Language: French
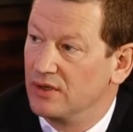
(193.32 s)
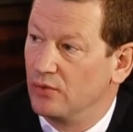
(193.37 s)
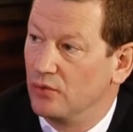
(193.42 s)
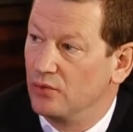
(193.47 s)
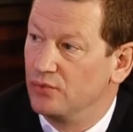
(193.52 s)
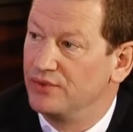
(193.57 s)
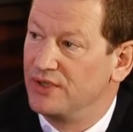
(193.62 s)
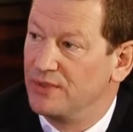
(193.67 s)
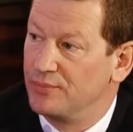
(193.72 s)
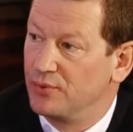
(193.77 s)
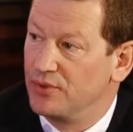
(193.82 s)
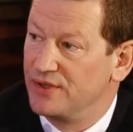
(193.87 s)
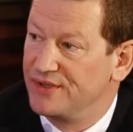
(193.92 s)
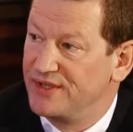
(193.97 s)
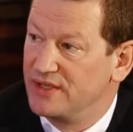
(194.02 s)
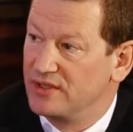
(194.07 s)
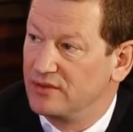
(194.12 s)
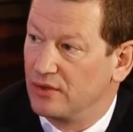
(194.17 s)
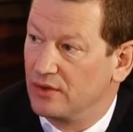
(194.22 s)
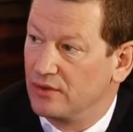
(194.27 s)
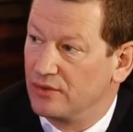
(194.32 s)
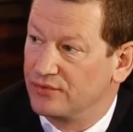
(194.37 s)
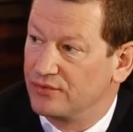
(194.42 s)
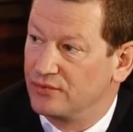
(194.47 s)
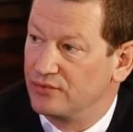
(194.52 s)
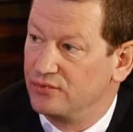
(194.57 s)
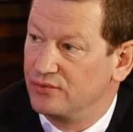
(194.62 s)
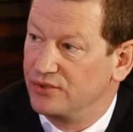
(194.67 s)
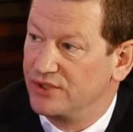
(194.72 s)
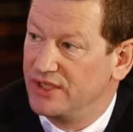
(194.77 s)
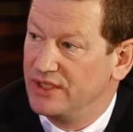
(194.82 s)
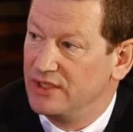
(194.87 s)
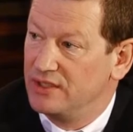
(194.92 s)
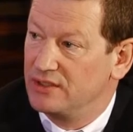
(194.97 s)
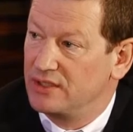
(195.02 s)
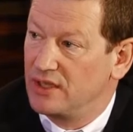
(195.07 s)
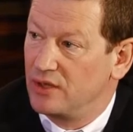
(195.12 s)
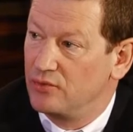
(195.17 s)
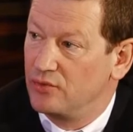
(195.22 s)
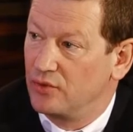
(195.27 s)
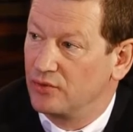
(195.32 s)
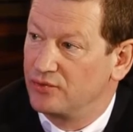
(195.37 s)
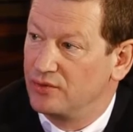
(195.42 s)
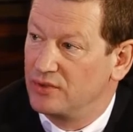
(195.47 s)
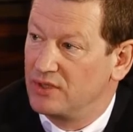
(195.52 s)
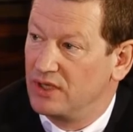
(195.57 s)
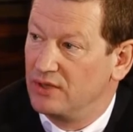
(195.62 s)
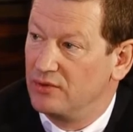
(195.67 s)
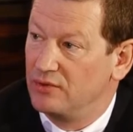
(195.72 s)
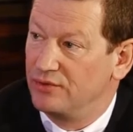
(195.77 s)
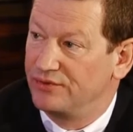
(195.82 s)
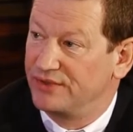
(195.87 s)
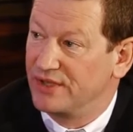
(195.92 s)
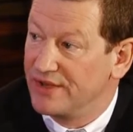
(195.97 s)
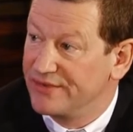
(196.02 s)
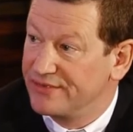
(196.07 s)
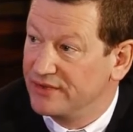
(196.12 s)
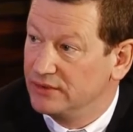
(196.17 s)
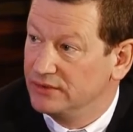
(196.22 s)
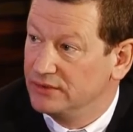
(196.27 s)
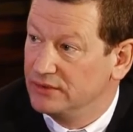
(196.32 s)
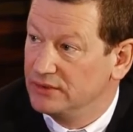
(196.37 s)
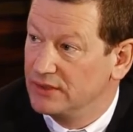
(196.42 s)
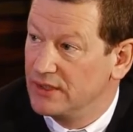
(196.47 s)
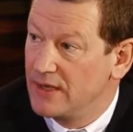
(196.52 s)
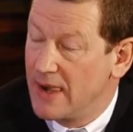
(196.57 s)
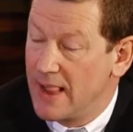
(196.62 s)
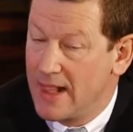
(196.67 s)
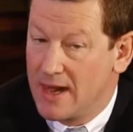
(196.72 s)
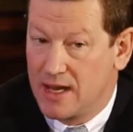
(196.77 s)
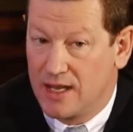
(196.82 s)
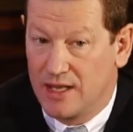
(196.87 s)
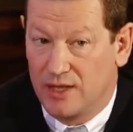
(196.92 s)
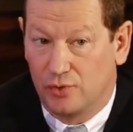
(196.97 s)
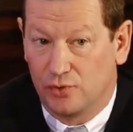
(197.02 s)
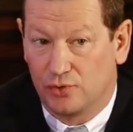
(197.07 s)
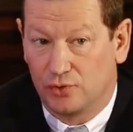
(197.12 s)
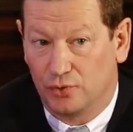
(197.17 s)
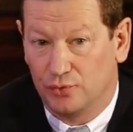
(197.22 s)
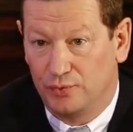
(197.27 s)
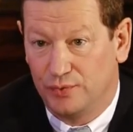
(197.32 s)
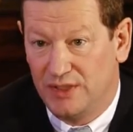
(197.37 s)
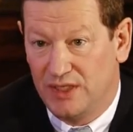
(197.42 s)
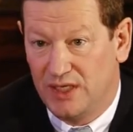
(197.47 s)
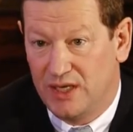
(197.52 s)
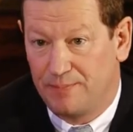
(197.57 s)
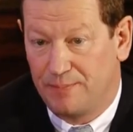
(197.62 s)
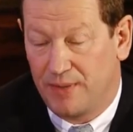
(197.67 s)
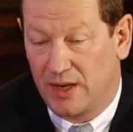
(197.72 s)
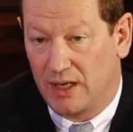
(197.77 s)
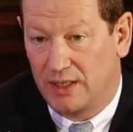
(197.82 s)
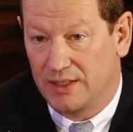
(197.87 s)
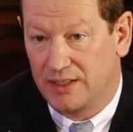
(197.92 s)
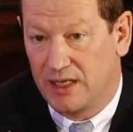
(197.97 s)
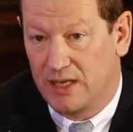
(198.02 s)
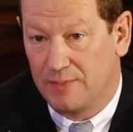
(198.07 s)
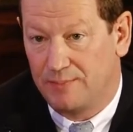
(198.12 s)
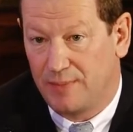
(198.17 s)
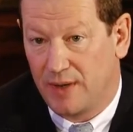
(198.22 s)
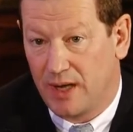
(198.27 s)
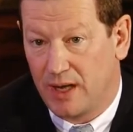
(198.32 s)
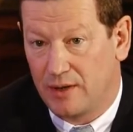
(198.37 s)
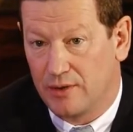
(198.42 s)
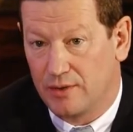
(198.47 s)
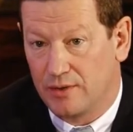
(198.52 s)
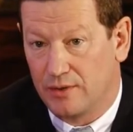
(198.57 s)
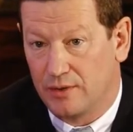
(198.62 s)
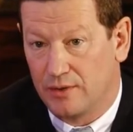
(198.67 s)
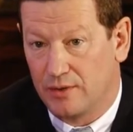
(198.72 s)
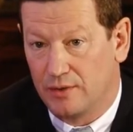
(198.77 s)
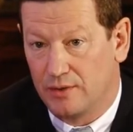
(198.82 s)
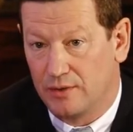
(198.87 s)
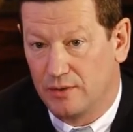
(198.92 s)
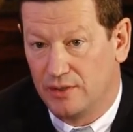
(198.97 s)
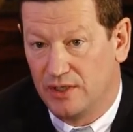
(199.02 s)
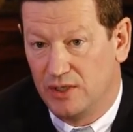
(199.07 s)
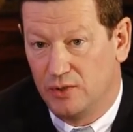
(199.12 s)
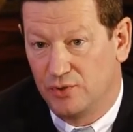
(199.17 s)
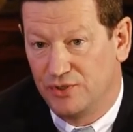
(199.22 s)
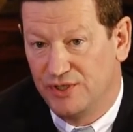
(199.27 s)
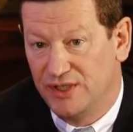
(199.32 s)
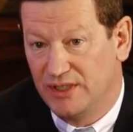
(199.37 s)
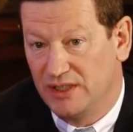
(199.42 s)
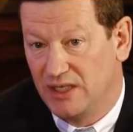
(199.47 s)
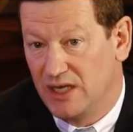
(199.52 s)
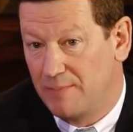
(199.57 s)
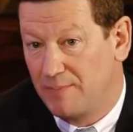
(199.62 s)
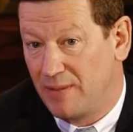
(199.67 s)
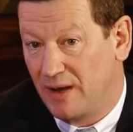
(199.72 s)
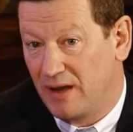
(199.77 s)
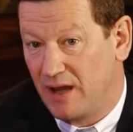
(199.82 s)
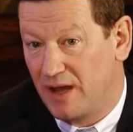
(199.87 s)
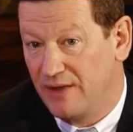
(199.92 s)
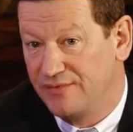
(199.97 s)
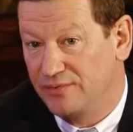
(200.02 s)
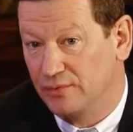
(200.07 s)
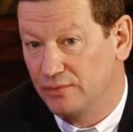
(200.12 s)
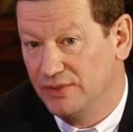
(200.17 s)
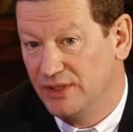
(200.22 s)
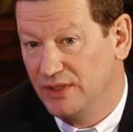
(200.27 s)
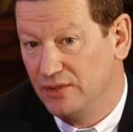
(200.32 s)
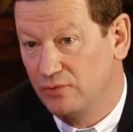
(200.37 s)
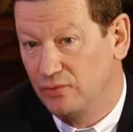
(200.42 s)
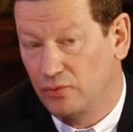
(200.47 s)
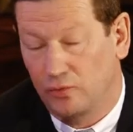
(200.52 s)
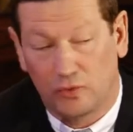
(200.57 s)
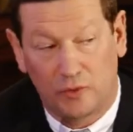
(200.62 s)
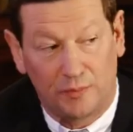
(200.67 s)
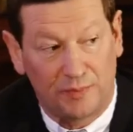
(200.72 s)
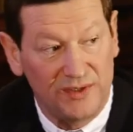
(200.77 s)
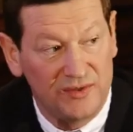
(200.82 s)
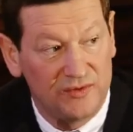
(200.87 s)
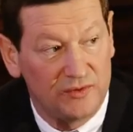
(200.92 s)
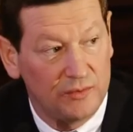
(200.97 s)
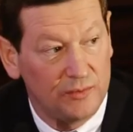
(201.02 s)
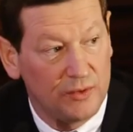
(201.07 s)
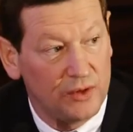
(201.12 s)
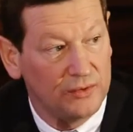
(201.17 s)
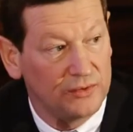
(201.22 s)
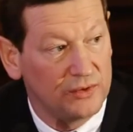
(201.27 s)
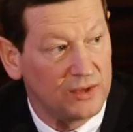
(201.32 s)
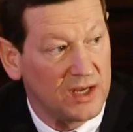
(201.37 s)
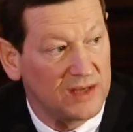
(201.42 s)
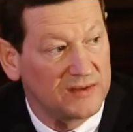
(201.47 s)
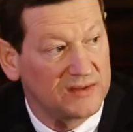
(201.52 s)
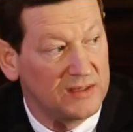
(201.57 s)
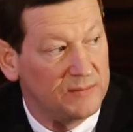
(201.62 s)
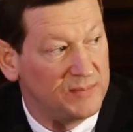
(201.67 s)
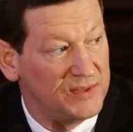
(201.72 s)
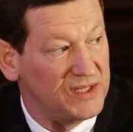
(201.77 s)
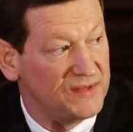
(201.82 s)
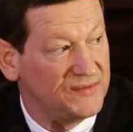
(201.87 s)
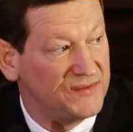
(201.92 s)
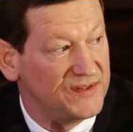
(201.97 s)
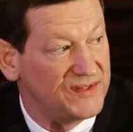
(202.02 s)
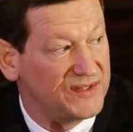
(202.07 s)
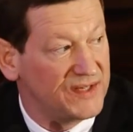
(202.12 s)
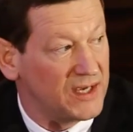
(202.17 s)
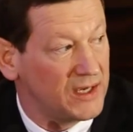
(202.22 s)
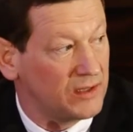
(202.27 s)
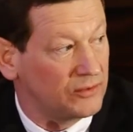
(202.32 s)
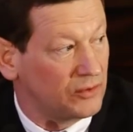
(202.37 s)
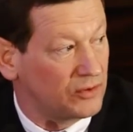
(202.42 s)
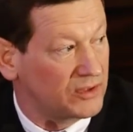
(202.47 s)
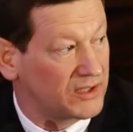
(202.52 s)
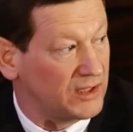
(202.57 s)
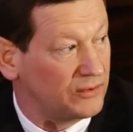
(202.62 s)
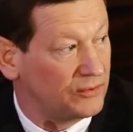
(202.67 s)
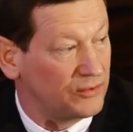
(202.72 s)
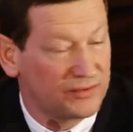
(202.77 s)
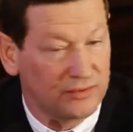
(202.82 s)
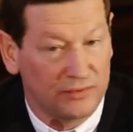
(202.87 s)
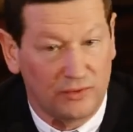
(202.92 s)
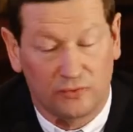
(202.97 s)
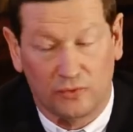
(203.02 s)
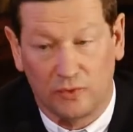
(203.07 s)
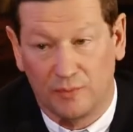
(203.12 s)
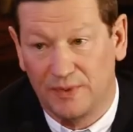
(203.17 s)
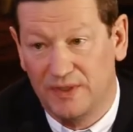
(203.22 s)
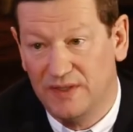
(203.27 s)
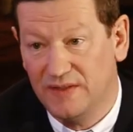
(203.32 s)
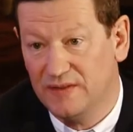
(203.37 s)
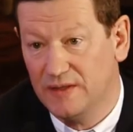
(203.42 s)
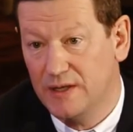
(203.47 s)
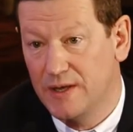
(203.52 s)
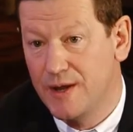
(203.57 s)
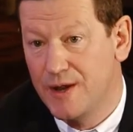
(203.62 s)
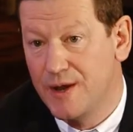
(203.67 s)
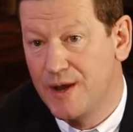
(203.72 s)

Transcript: ont eu des politiques en ce sujet. Il y a eu ensuite le, téléphone. Et aujourd'hui, il n'est pas, il pas illogique, il n'est pas infondé qu'une entreprise demande à ses bénéficiaires, dans le cadre de son entreprise,